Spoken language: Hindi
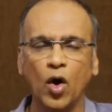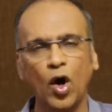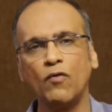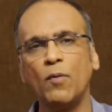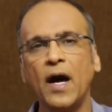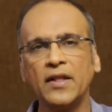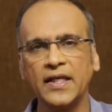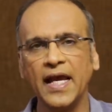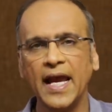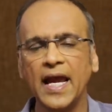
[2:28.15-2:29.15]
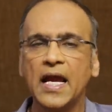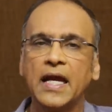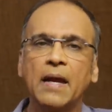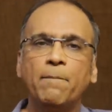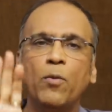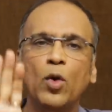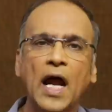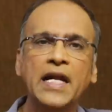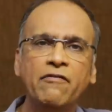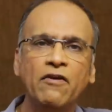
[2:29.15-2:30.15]
और वो बात यह है कि
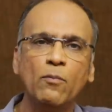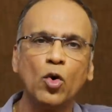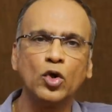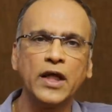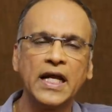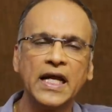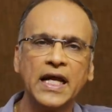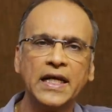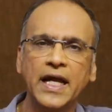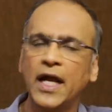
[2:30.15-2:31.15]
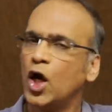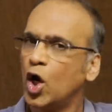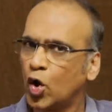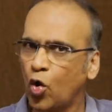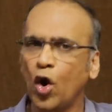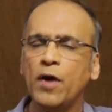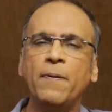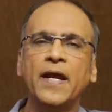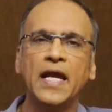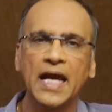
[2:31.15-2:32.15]
पुरानी फिल्मों को देखने के लिए कोई
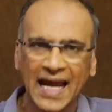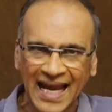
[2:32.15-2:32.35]
भी